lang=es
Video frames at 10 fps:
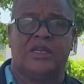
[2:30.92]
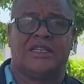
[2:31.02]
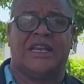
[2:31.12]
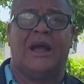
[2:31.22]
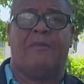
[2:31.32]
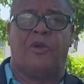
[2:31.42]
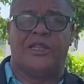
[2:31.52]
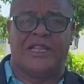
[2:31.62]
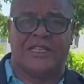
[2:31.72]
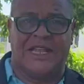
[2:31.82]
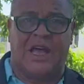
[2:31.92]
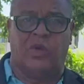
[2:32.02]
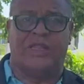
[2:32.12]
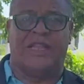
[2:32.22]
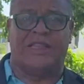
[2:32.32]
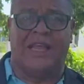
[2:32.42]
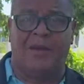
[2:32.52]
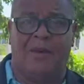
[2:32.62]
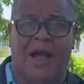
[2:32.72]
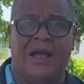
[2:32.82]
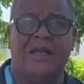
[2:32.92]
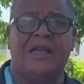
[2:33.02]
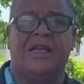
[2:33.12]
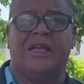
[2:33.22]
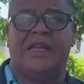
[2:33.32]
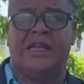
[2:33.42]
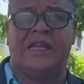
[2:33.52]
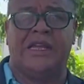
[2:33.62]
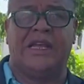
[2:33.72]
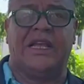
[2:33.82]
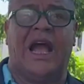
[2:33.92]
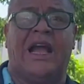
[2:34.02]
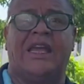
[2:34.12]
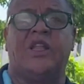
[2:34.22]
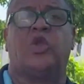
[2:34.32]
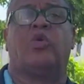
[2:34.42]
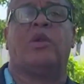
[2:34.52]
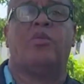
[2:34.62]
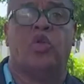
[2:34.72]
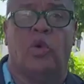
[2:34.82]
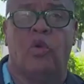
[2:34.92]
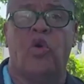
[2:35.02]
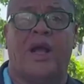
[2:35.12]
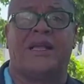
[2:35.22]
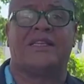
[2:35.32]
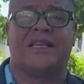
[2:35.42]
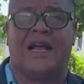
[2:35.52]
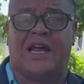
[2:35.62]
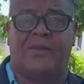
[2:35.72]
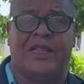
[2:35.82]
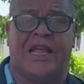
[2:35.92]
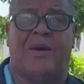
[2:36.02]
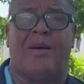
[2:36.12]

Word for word: Se ha politizado este tema y aquí todo el mundo busca sacar ventaja.